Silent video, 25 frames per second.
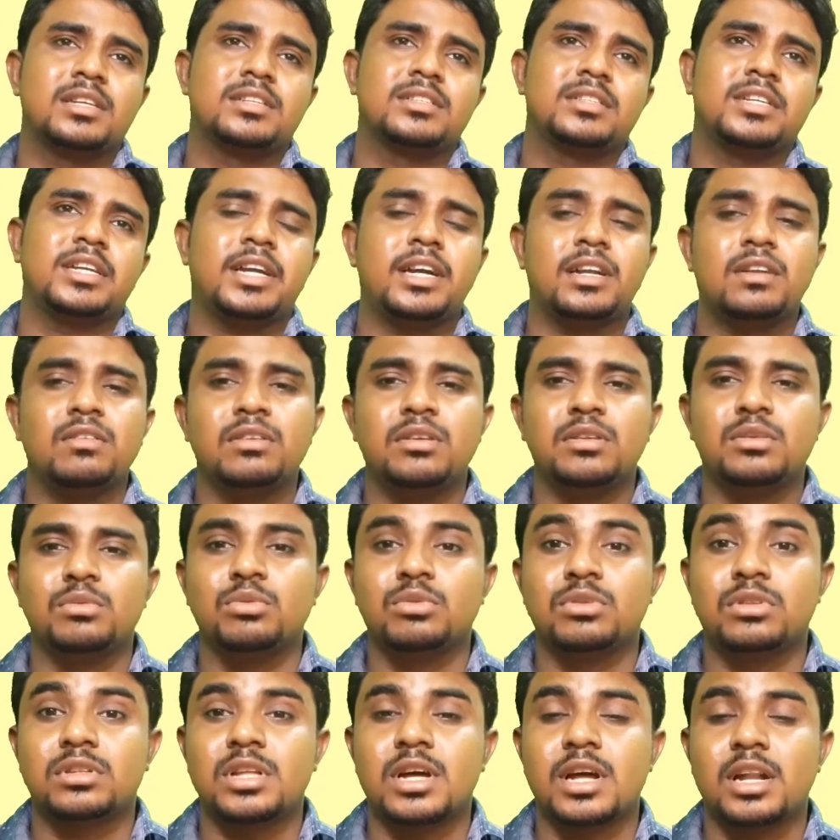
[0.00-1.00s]
সেখানেও কিন্তু
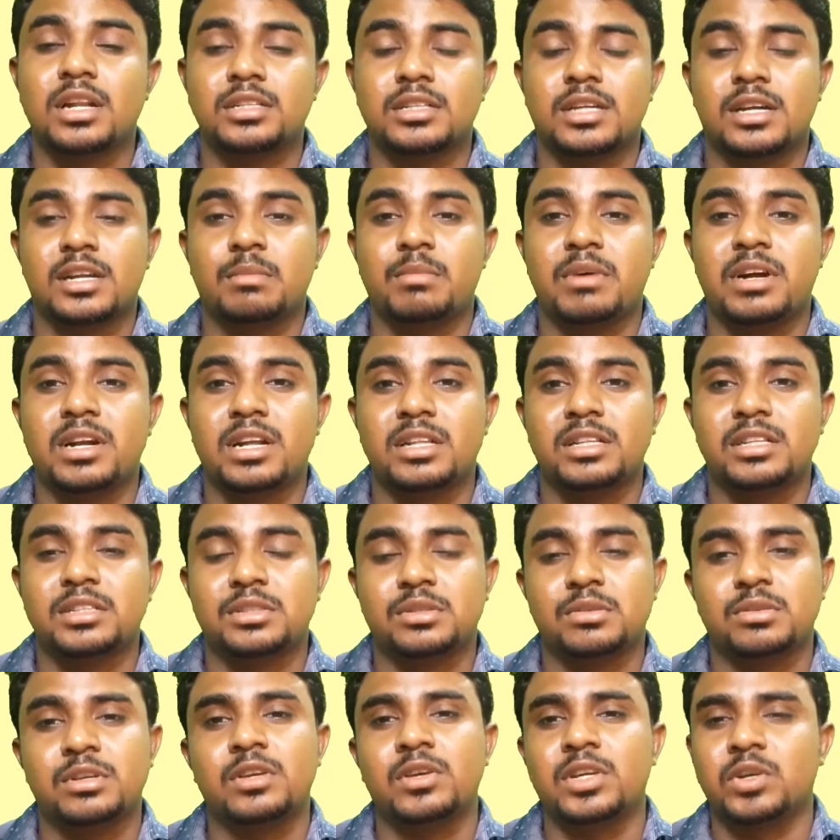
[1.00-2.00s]
উত্তাল সারা বাংলাদেশ
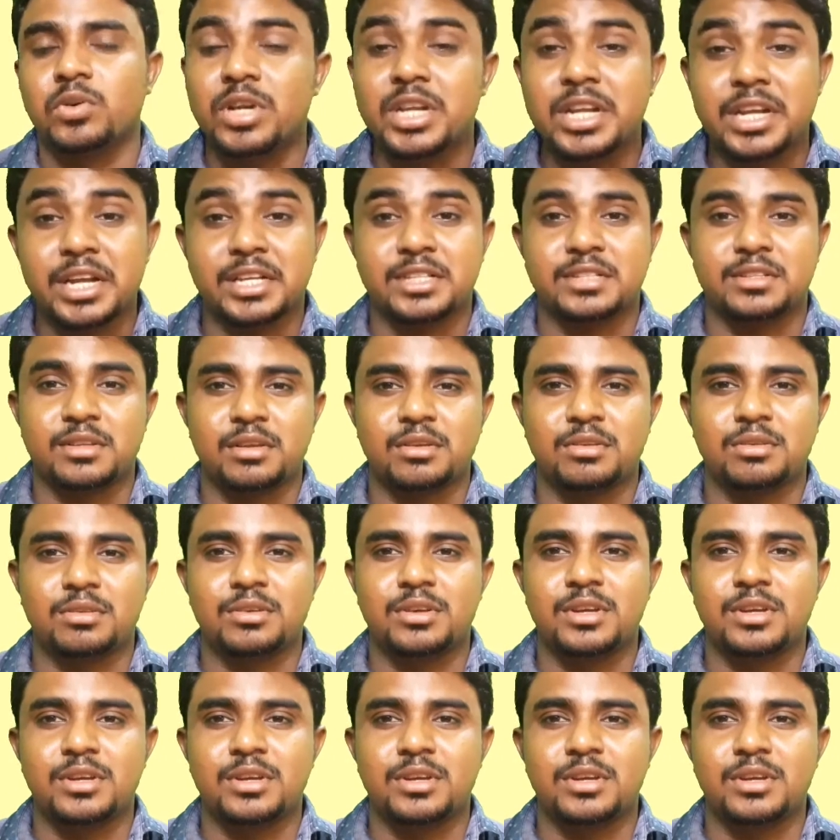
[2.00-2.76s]
হয়ে গেছিল